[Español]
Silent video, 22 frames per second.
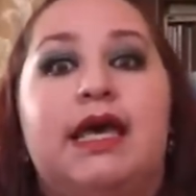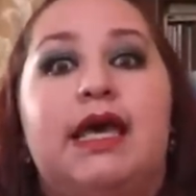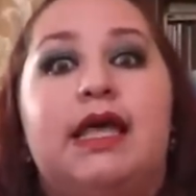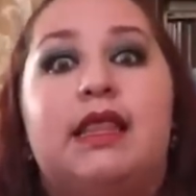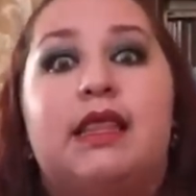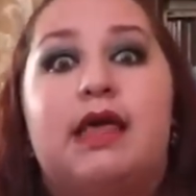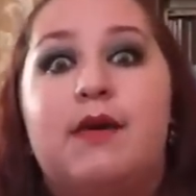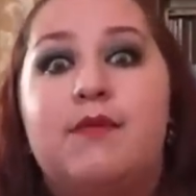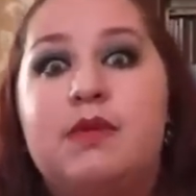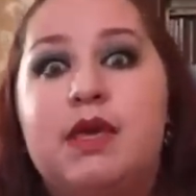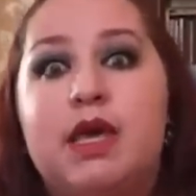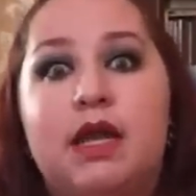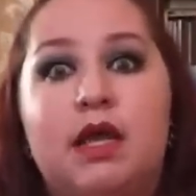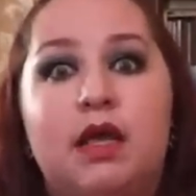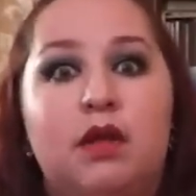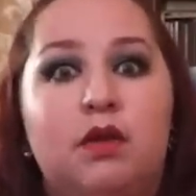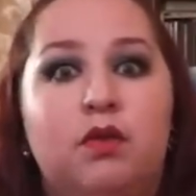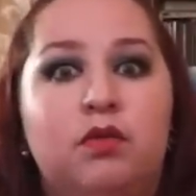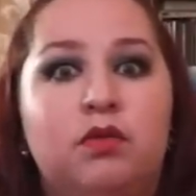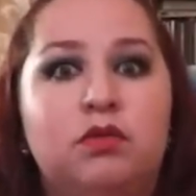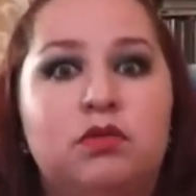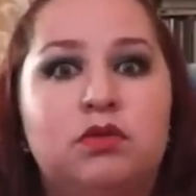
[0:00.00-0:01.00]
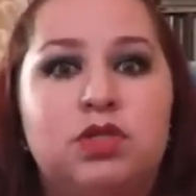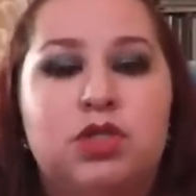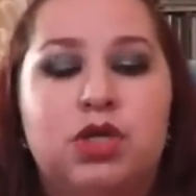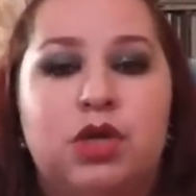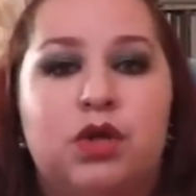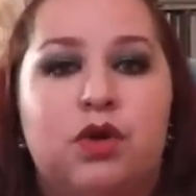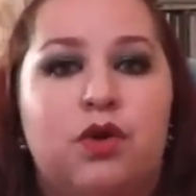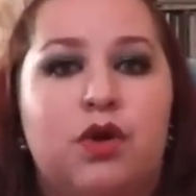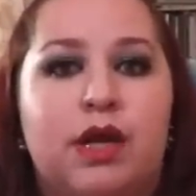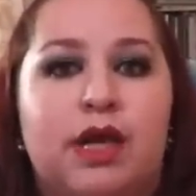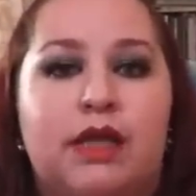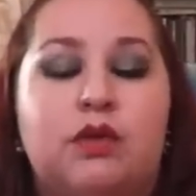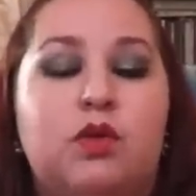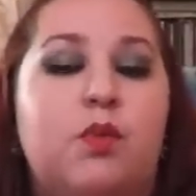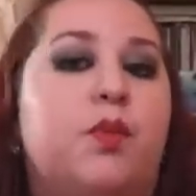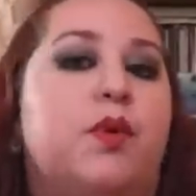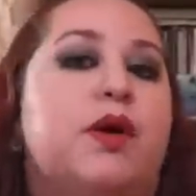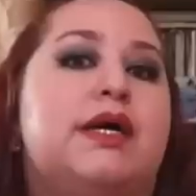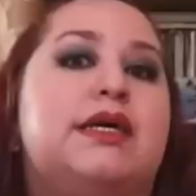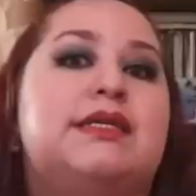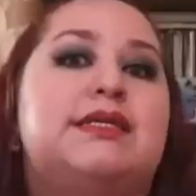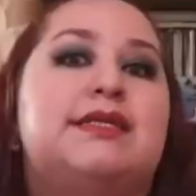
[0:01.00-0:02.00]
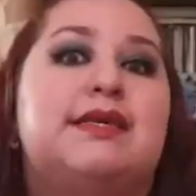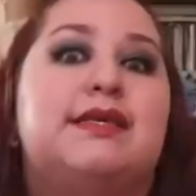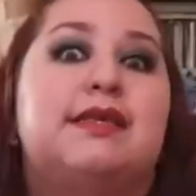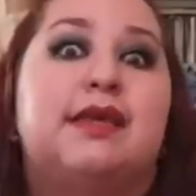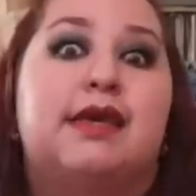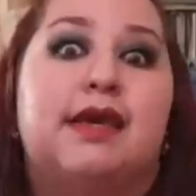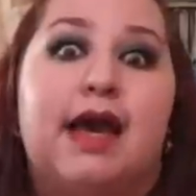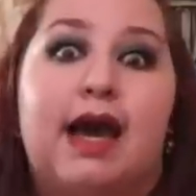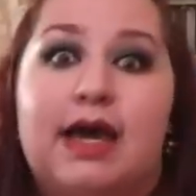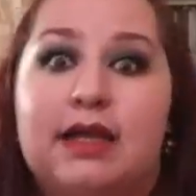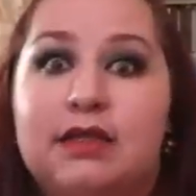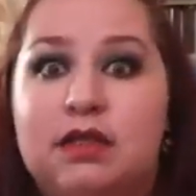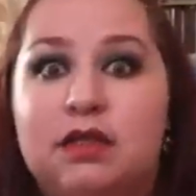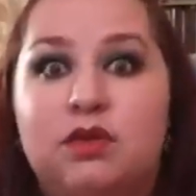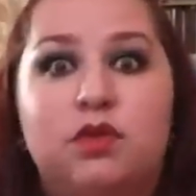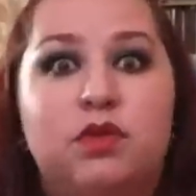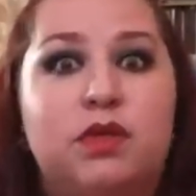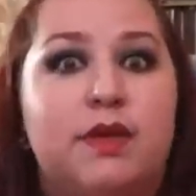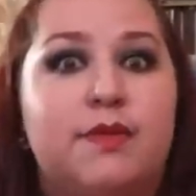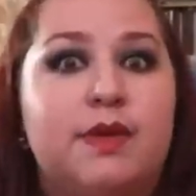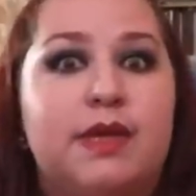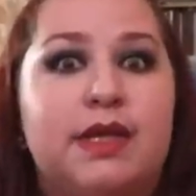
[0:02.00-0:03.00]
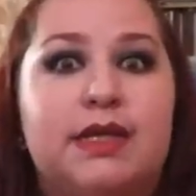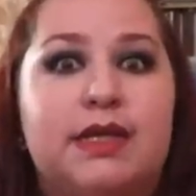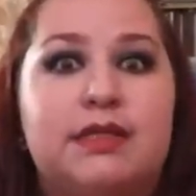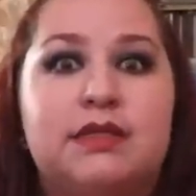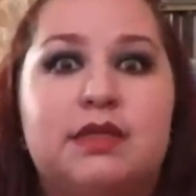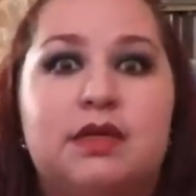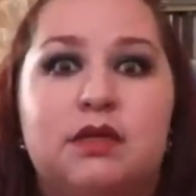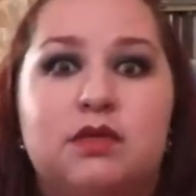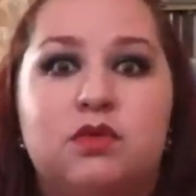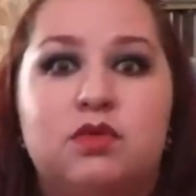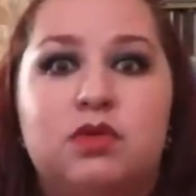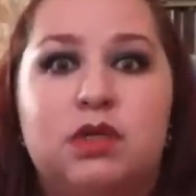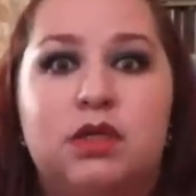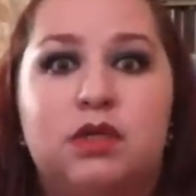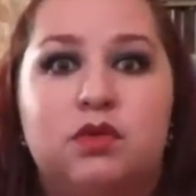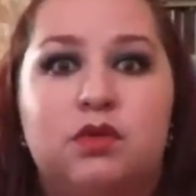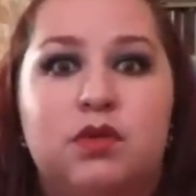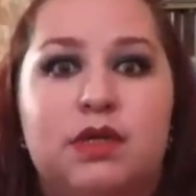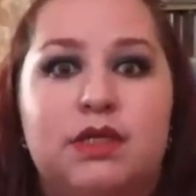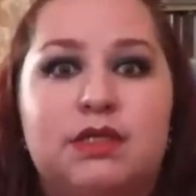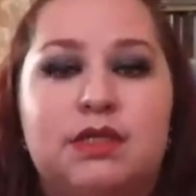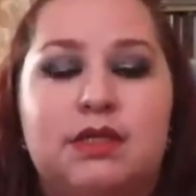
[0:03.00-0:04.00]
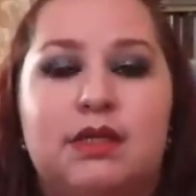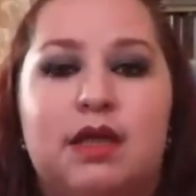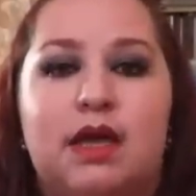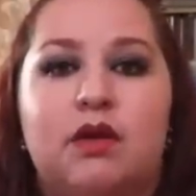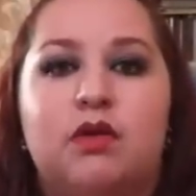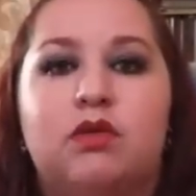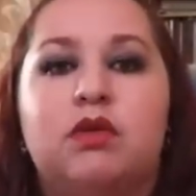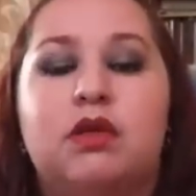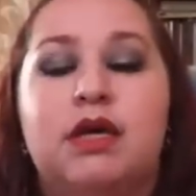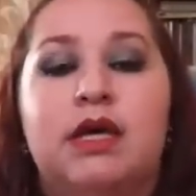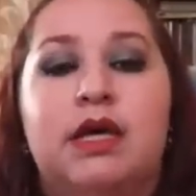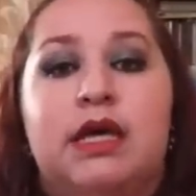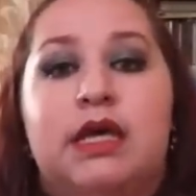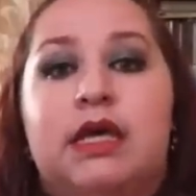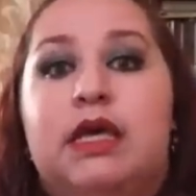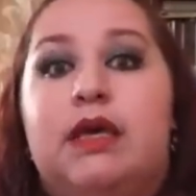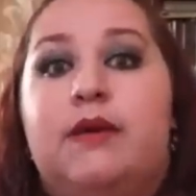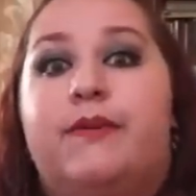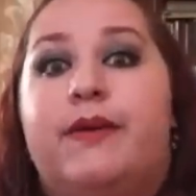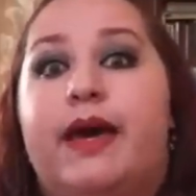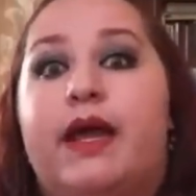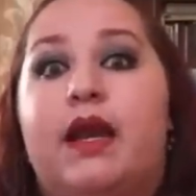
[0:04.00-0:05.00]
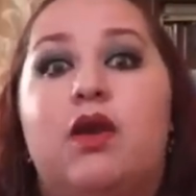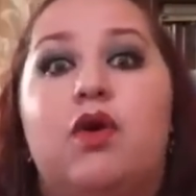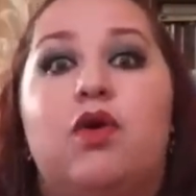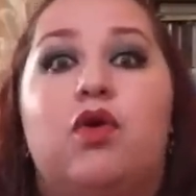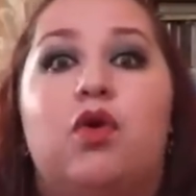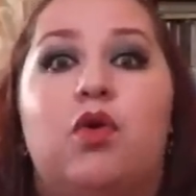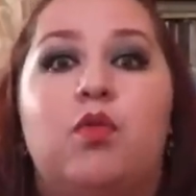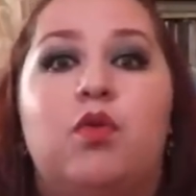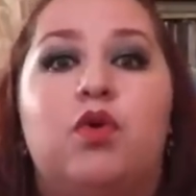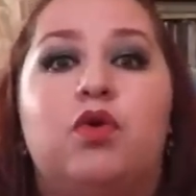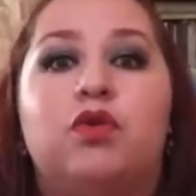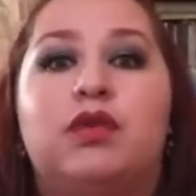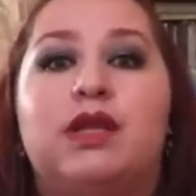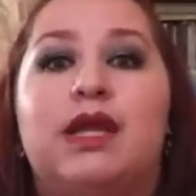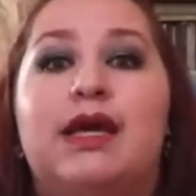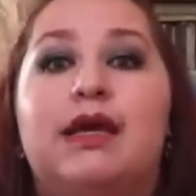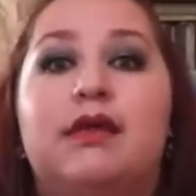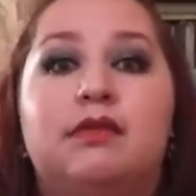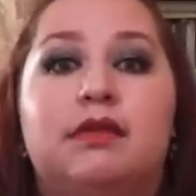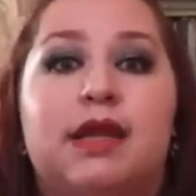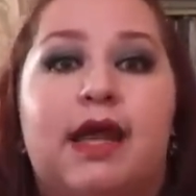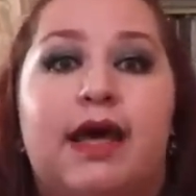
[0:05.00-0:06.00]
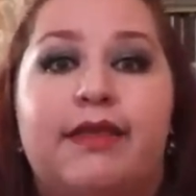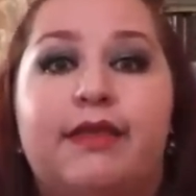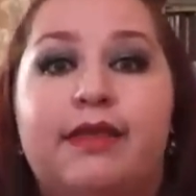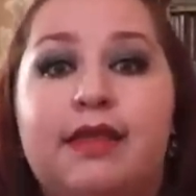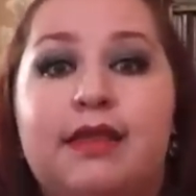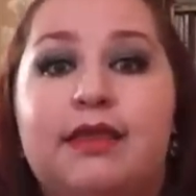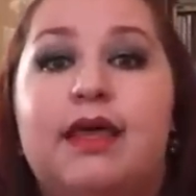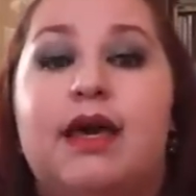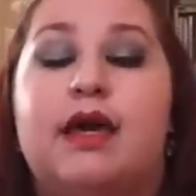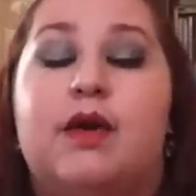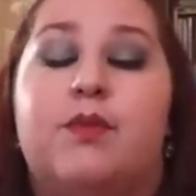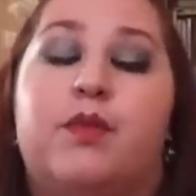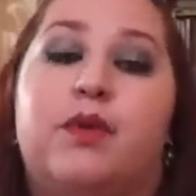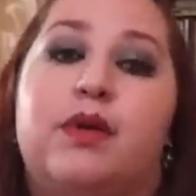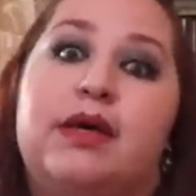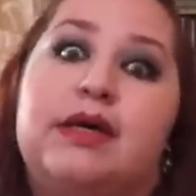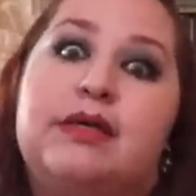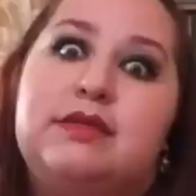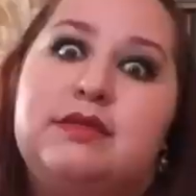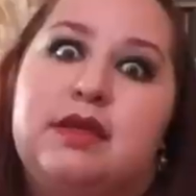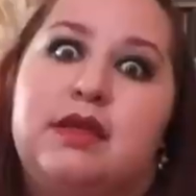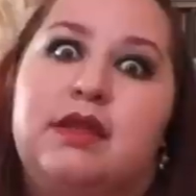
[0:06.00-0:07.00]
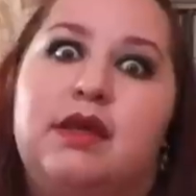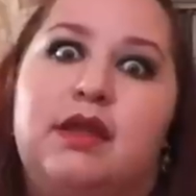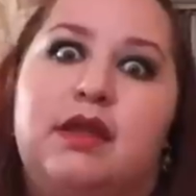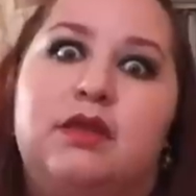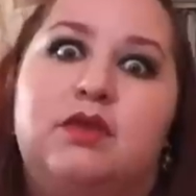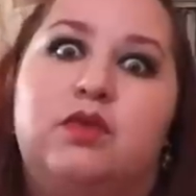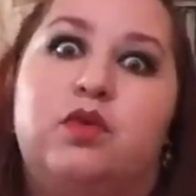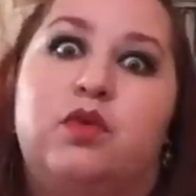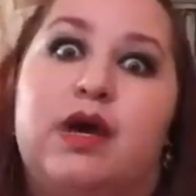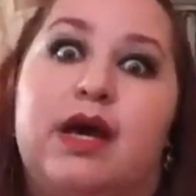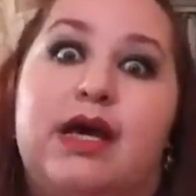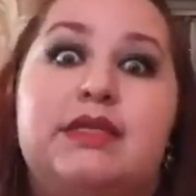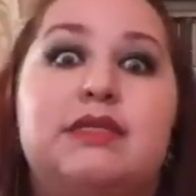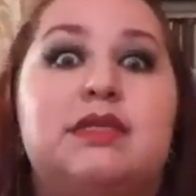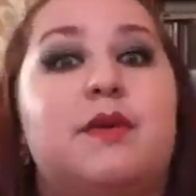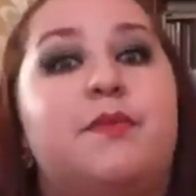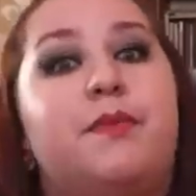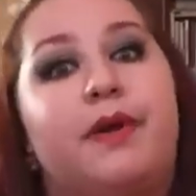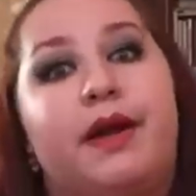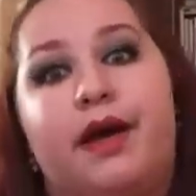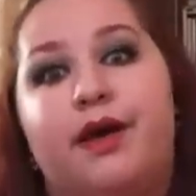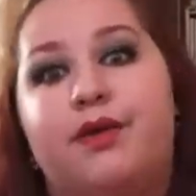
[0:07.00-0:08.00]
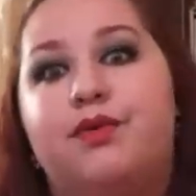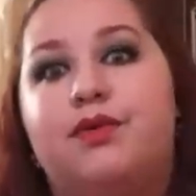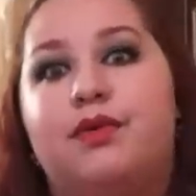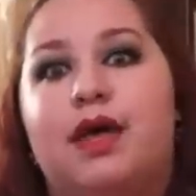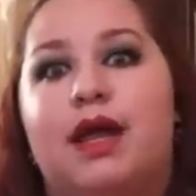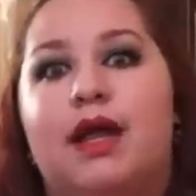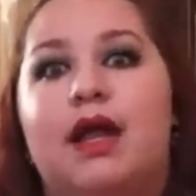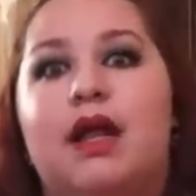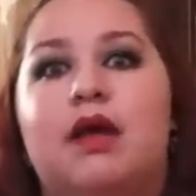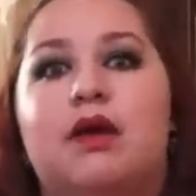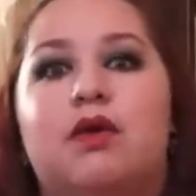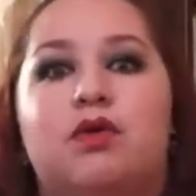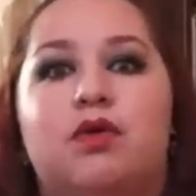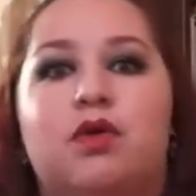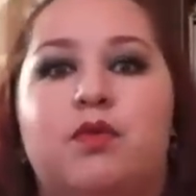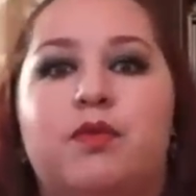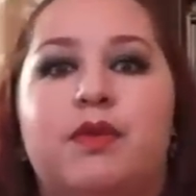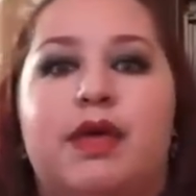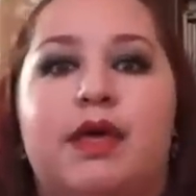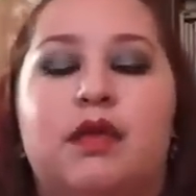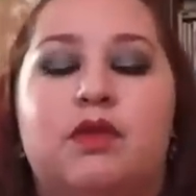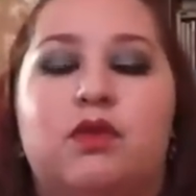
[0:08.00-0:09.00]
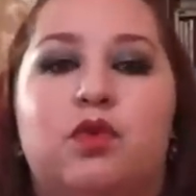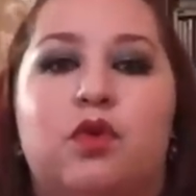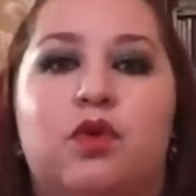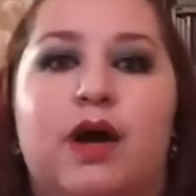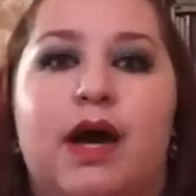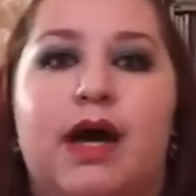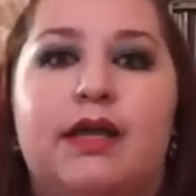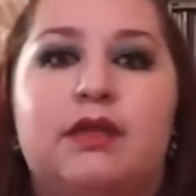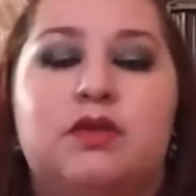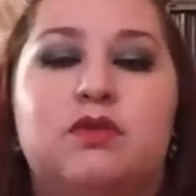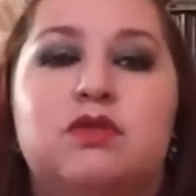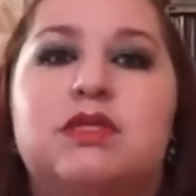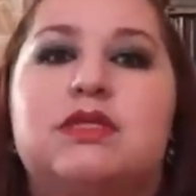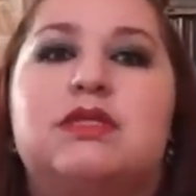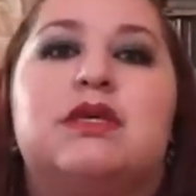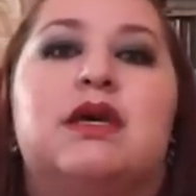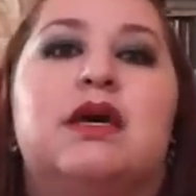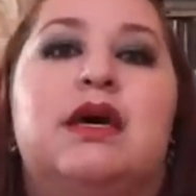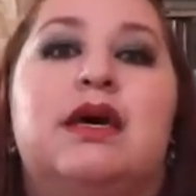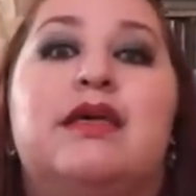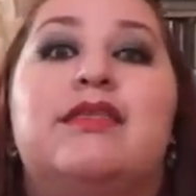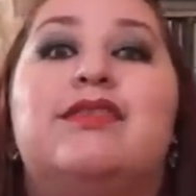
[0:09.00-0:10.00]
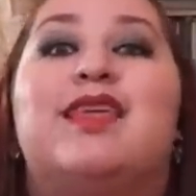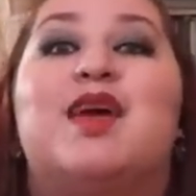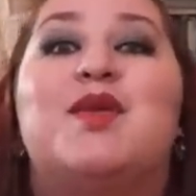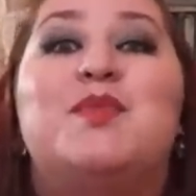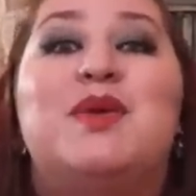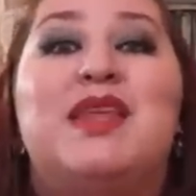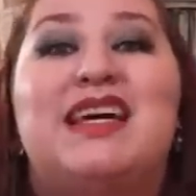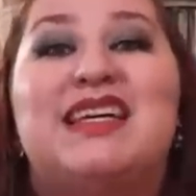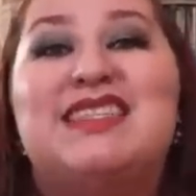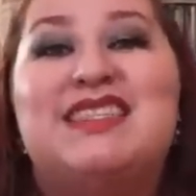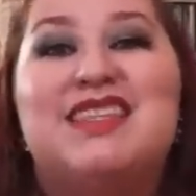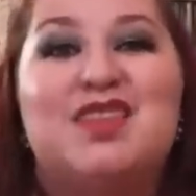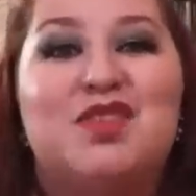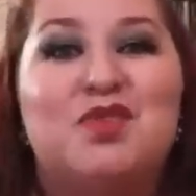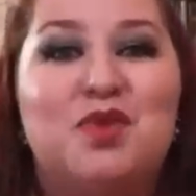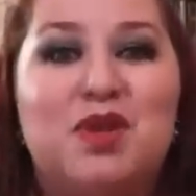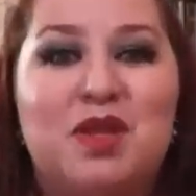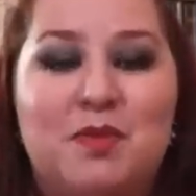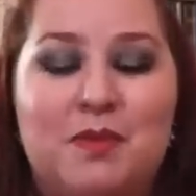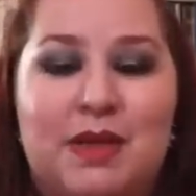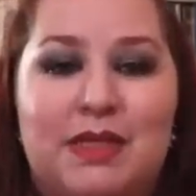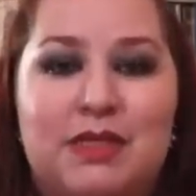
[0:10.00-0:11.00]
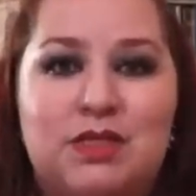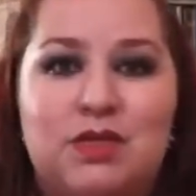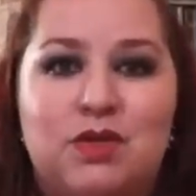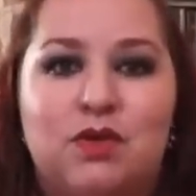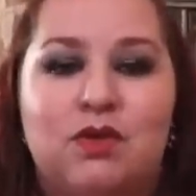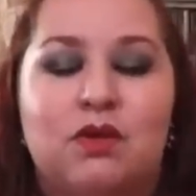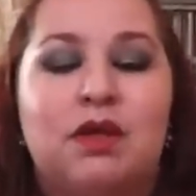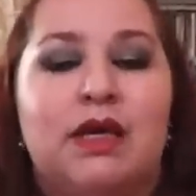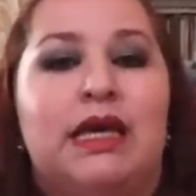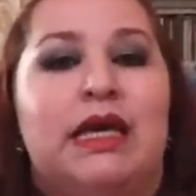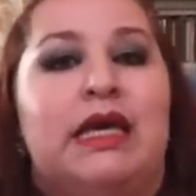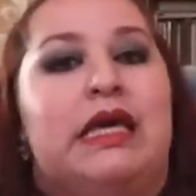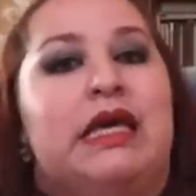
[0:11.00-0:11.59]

Y también en un chico rato puedes dedicarte tú también a hacer tus lecturas de tarot y verlo como otra entradita que puedas tener en tu casa para ayudar a la economía de tu hogar. Entonces termina siendo una inversión.